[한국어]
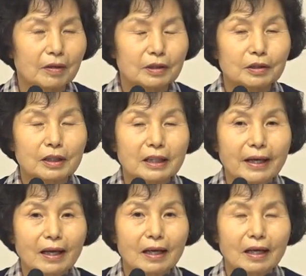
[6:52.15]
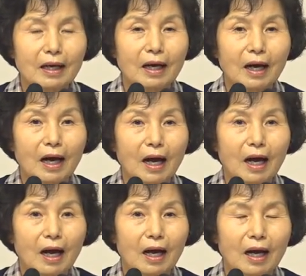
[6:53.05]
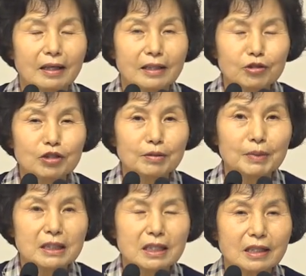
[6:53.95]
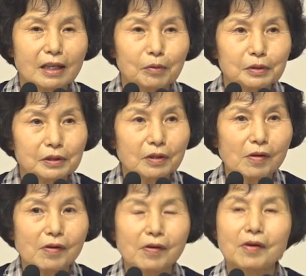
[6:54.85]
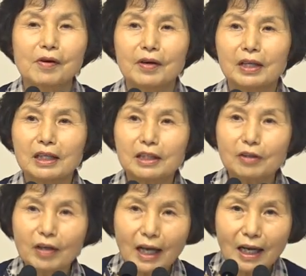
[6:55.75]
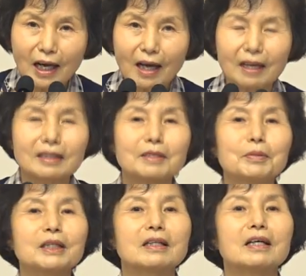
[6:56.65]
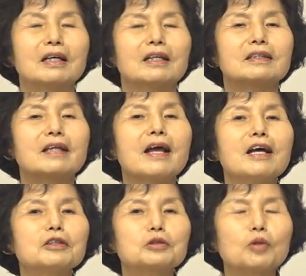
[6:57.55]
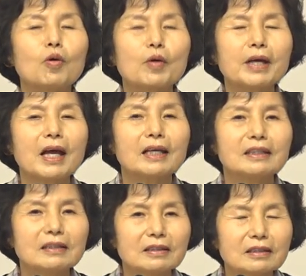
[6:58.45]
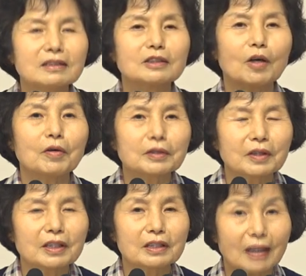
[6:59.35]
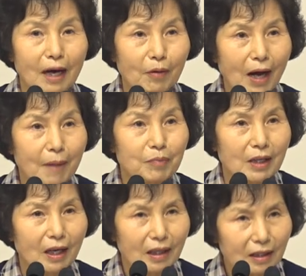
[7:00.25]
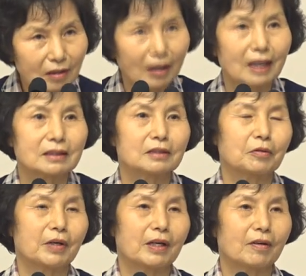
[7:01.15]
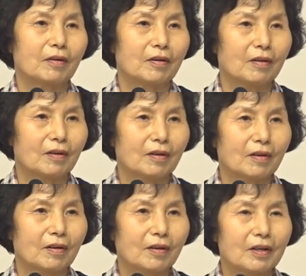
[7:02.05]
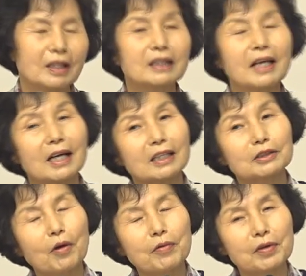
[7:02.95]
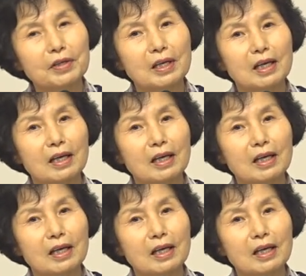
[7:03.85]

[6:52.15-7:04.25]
그럴 때 예수님이 이 세상에 오셔서 일어나라! 그러면 내 속에 있는 성령이 나와 함께 일어나시는 거예요. 그러니까 내 안에 성령이